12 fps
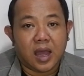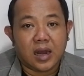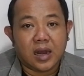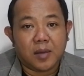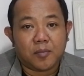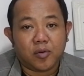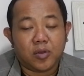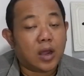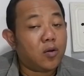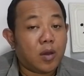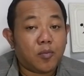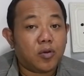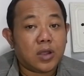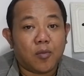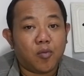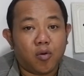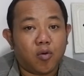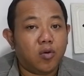Anda punya udah punya
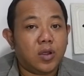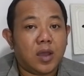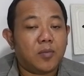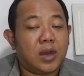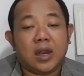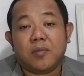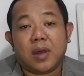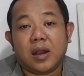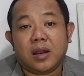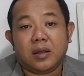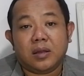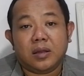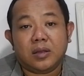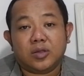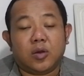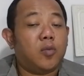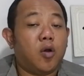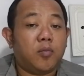bukunya minimal
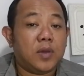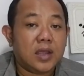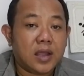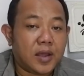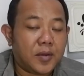soft copy